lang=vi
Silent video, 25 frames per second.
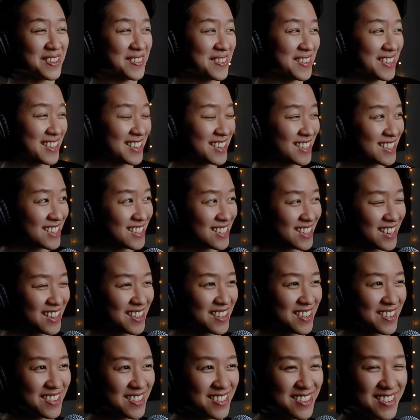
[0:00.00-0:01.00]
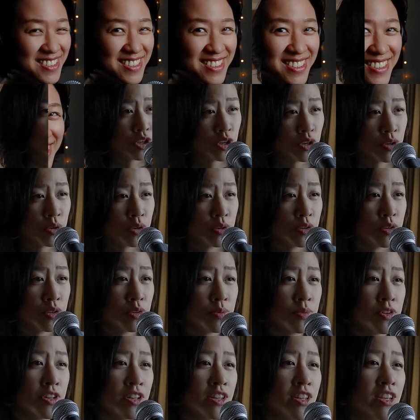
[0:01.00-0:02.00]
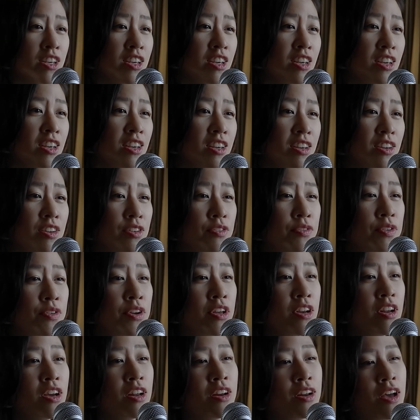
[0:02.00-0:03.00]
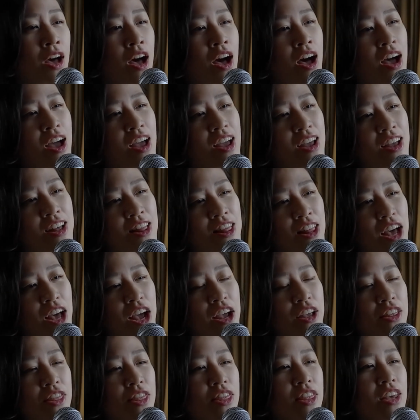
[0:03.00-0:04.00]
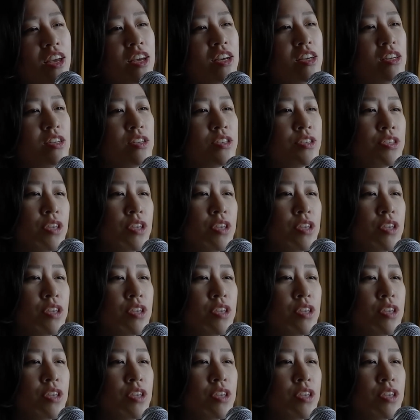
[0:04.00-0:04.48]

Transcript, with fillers: trong cái hoàn cảnh của bạn này á, thì bạn ấy thích setup được một cái không gian để bạn có thể hát